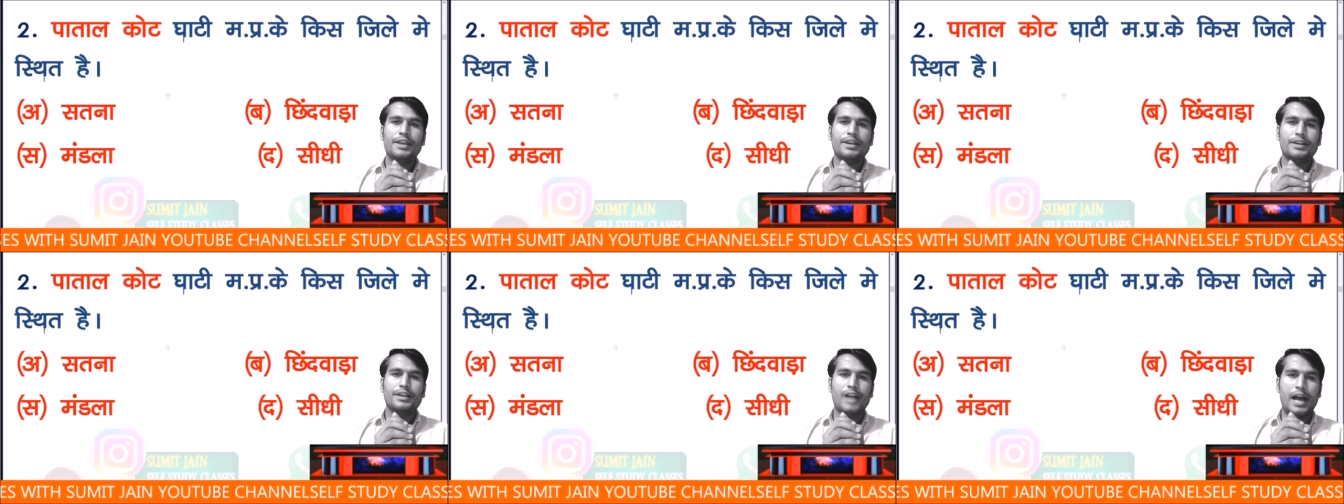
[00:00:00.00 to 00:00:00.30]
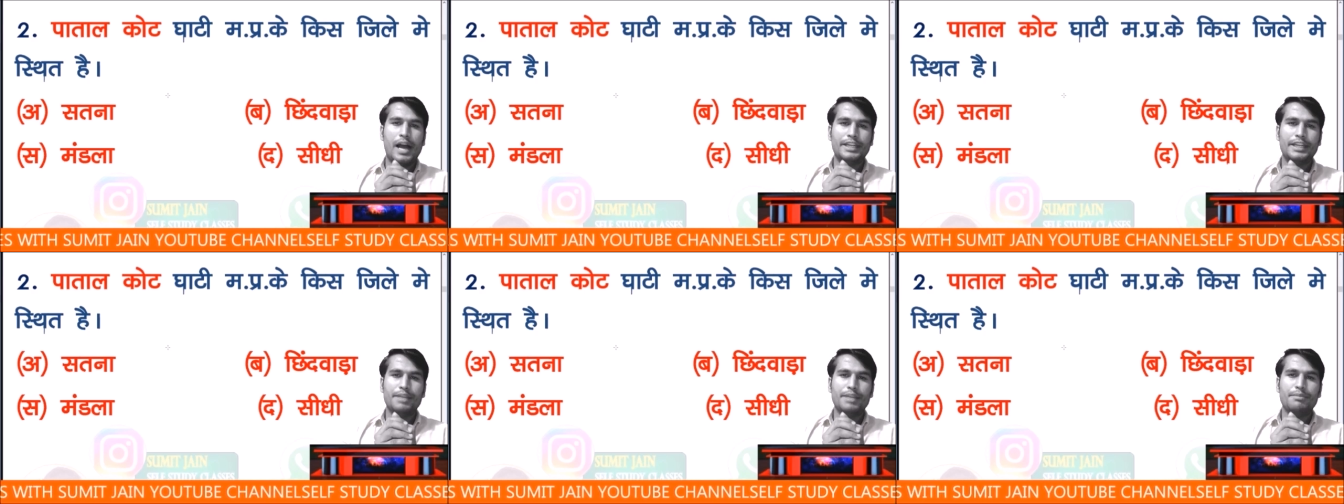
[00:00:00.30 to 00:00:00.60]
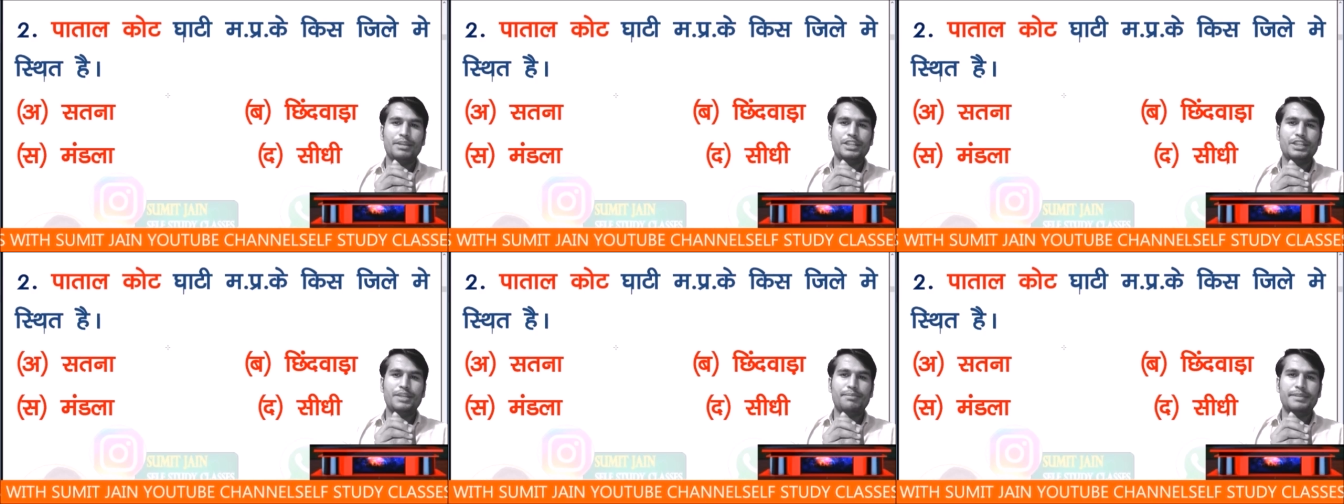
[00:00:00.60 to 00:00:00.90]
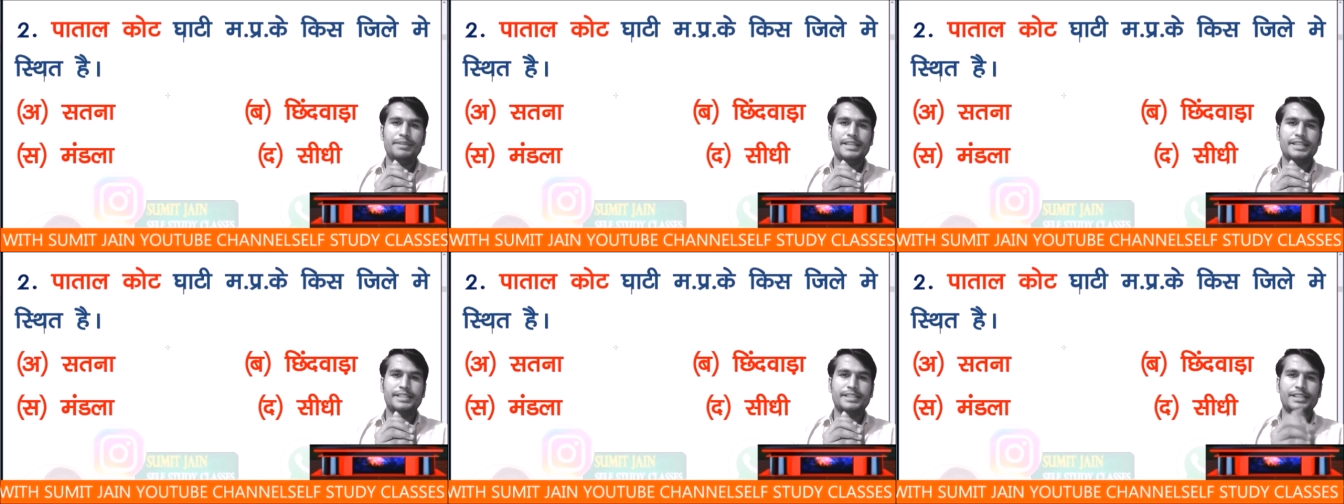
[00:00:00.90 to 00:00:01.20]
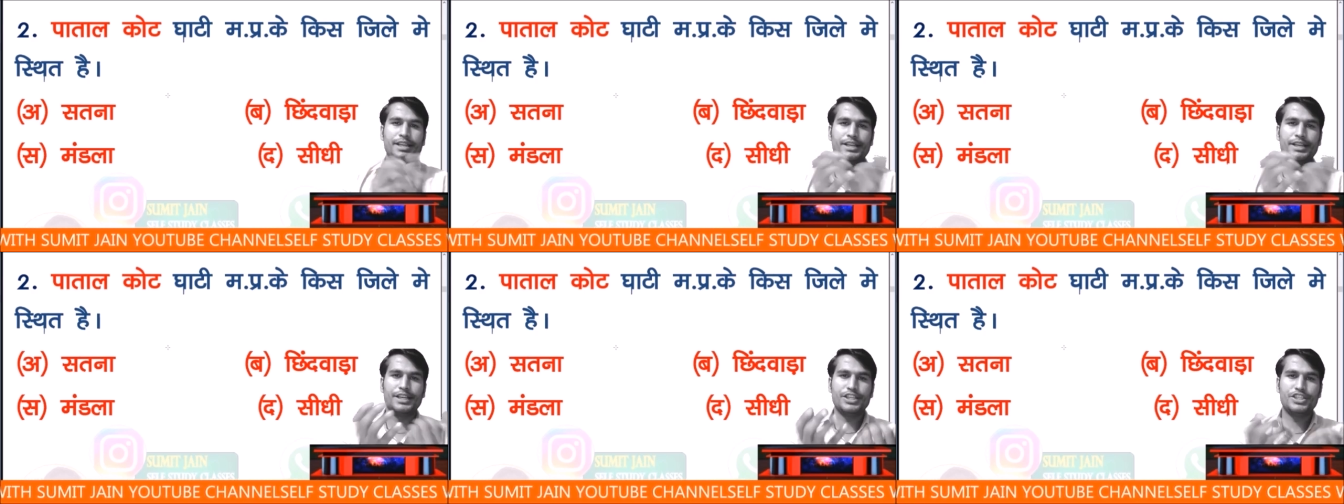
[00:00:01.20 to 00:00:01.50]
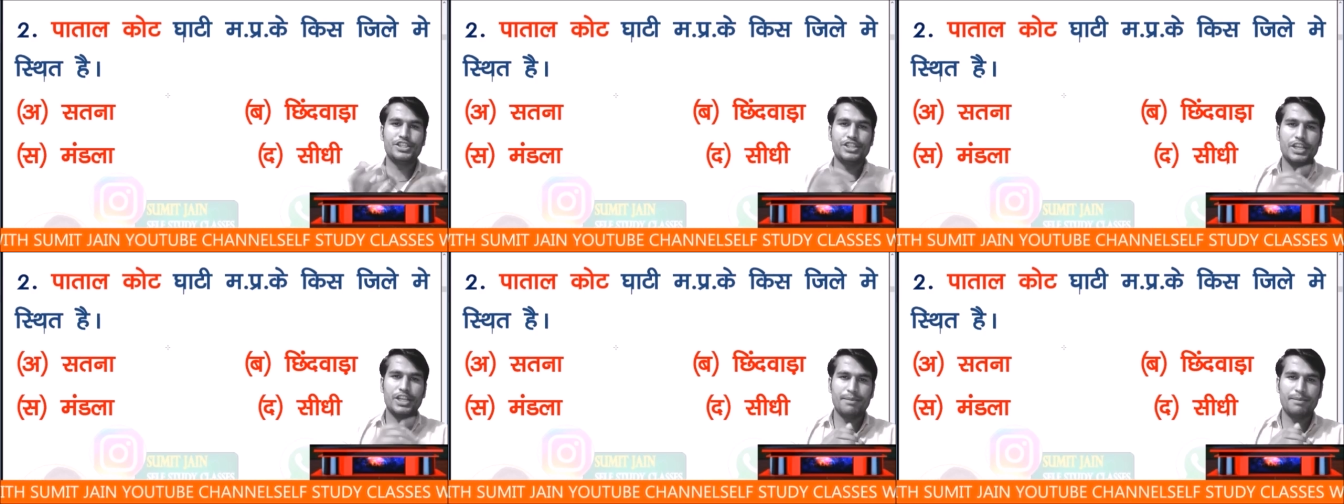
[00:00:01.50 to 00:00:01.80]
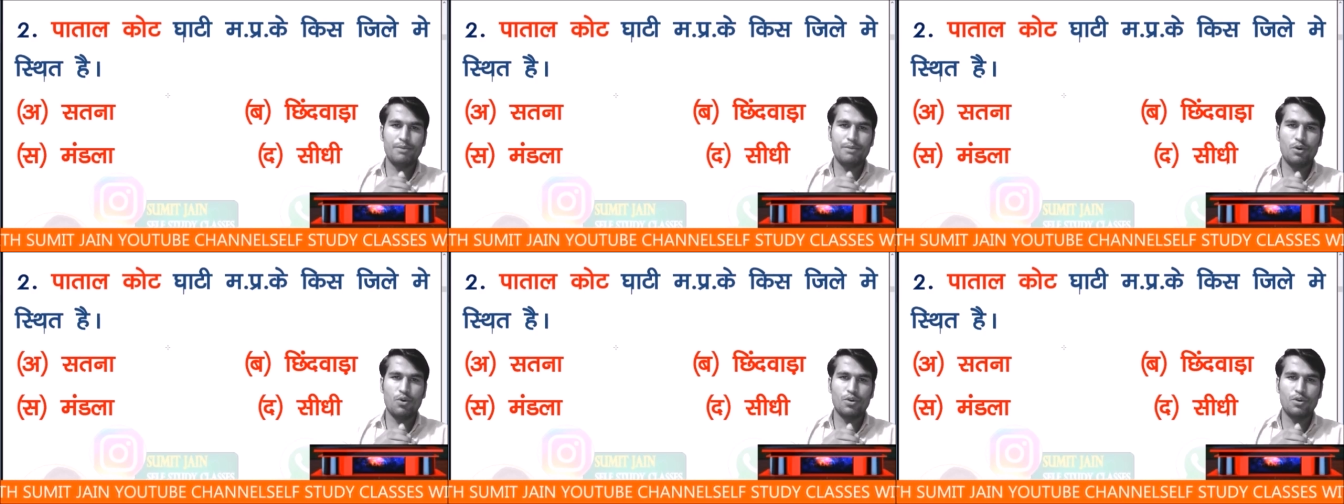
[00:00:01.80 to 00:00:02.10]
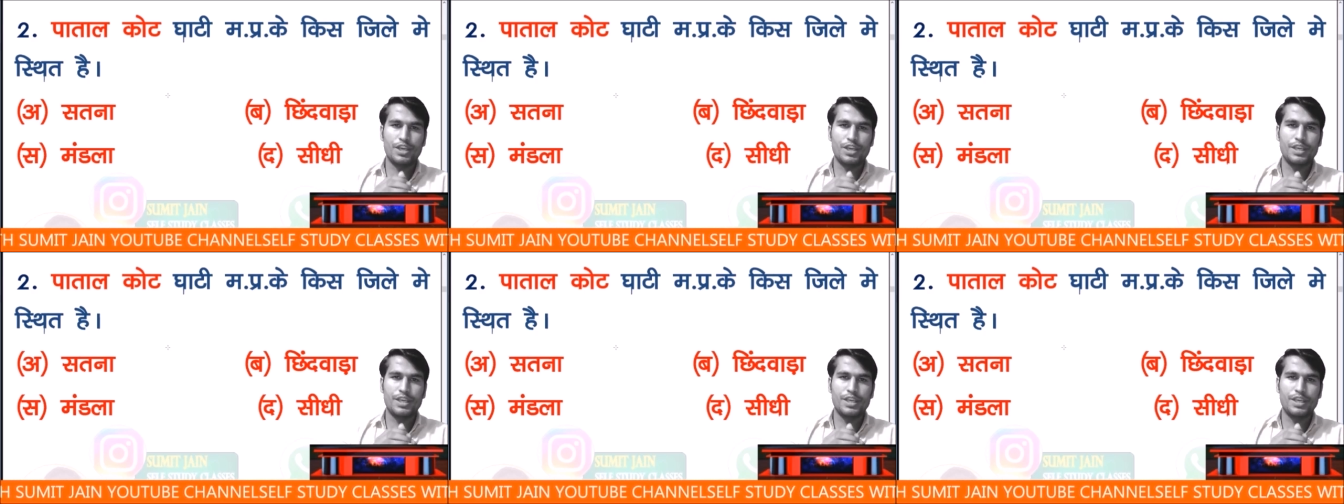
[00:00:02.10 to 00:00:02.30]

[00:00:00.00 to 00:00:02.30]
घाटी मध्य प्रदेश के किस जिले में होगी